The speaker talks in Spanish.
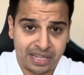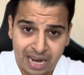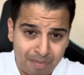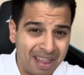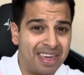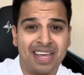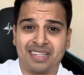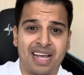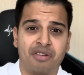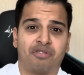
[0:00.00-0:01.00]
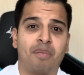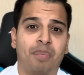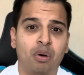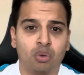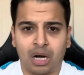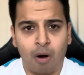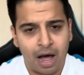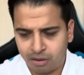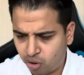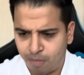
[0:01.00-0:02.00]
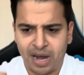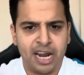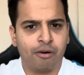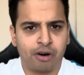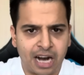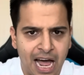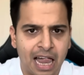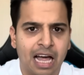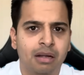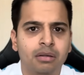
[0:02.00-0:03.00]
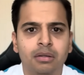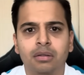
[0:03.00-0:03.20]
tiene más de 10 años en Perú trabajando de manera honrada,